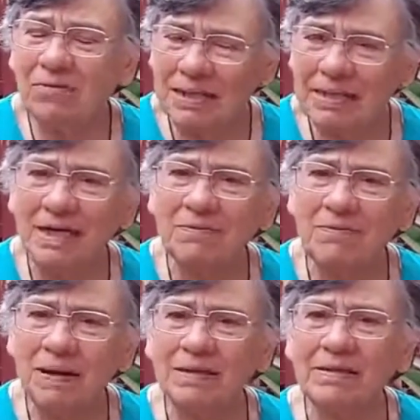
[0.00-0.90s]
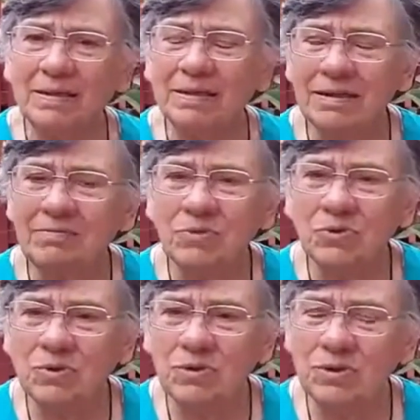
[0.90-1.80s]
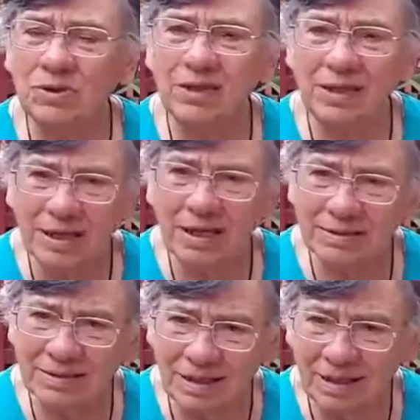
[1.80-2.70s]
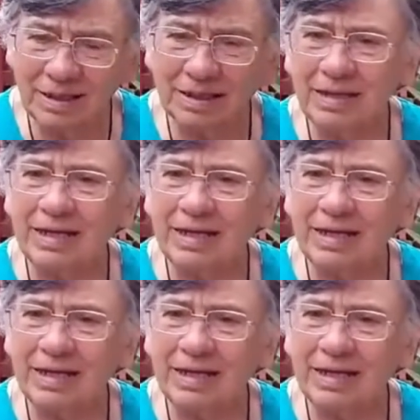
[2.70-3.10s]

¿cuántas partes del mundo hoy día sí